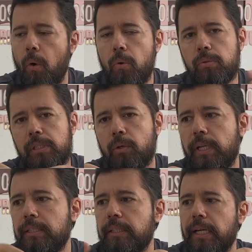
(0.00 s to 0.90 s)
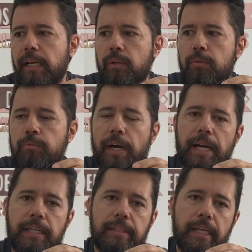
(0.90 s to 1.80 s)
ou o seu letreiro
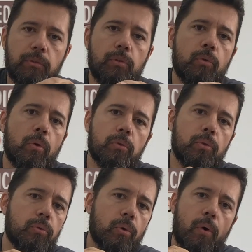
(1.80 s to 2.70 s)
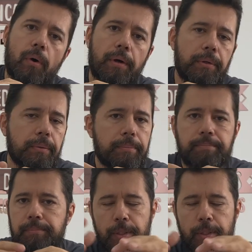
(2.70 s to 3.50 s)
vai dentro de um consultório,